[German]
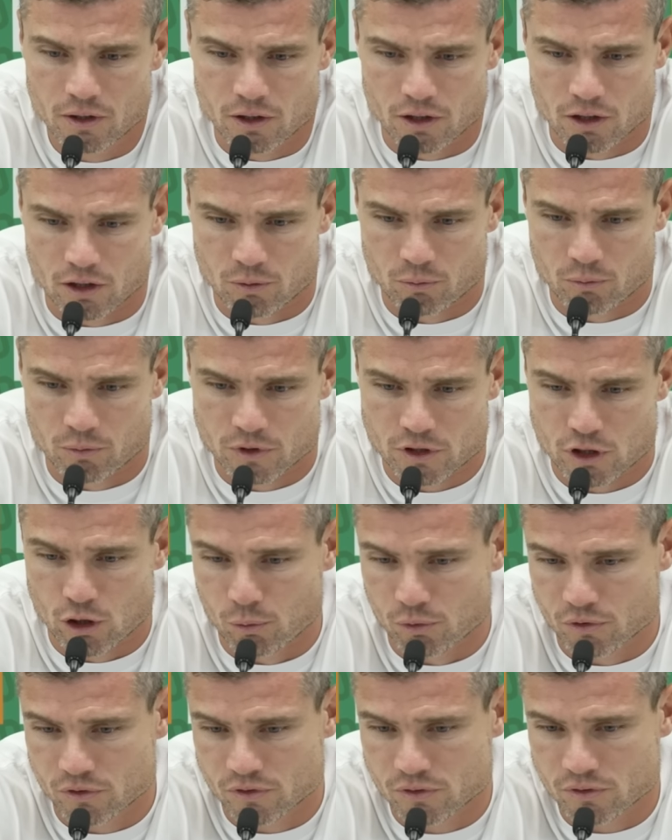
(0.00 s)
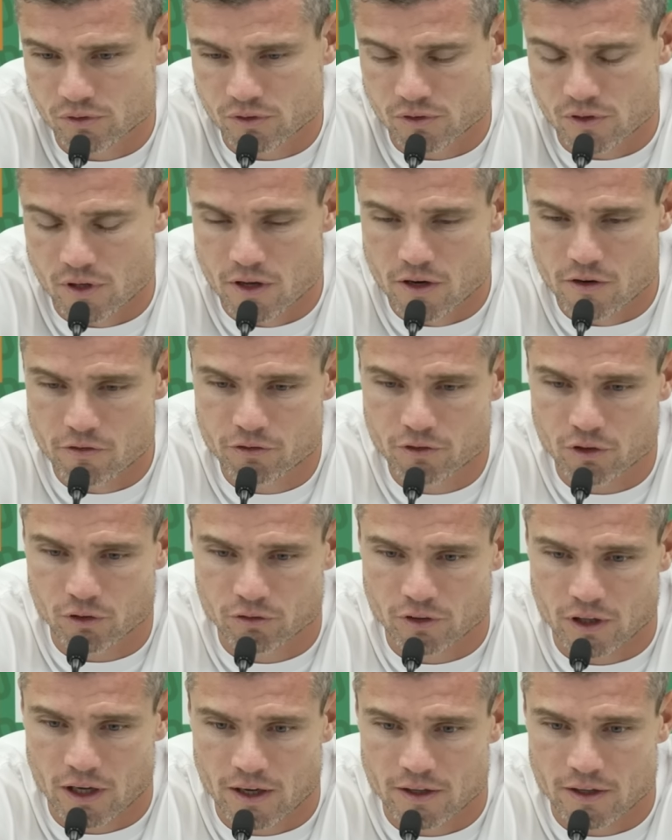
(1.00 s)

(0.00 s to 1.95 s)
Ähm, ich glaube, es, hilft auf der